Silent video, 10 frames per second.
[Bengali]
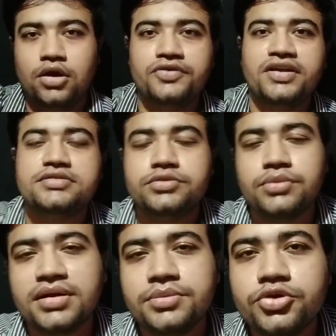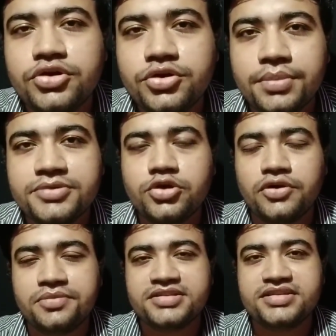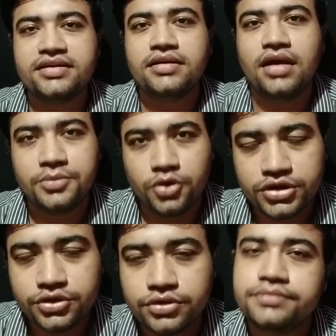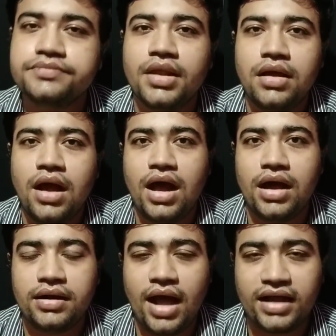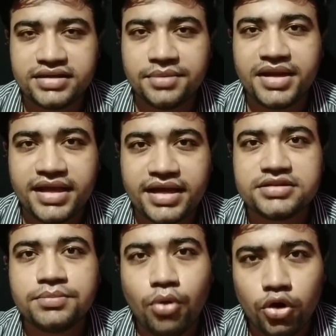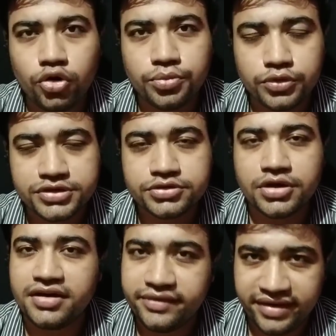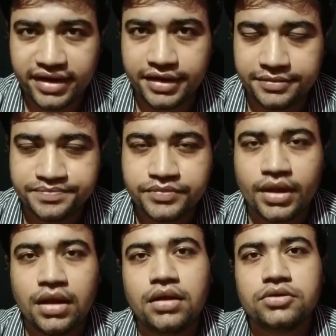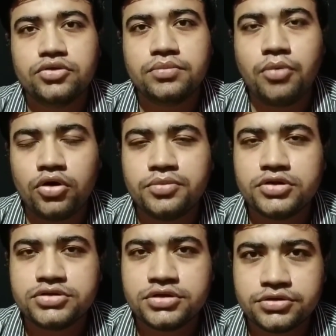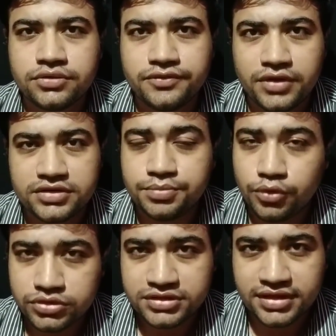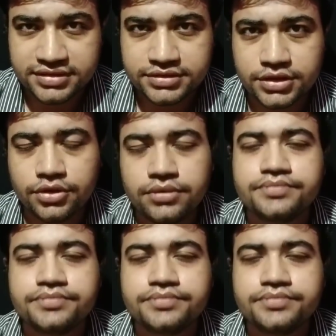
হ্যালো ফ্রেন্ডস ওয়েলকাম টু দ্য নিউ এপিসোড অফ মাই চ্যানেল আমি অরিত্র আর আজকে বেরিয়ে গেছে বর্ণ পরিচয়ের ট্রেলার তো বর্ণ পরিচয় যখন ফার্স্ট পোস্টার এসেছিল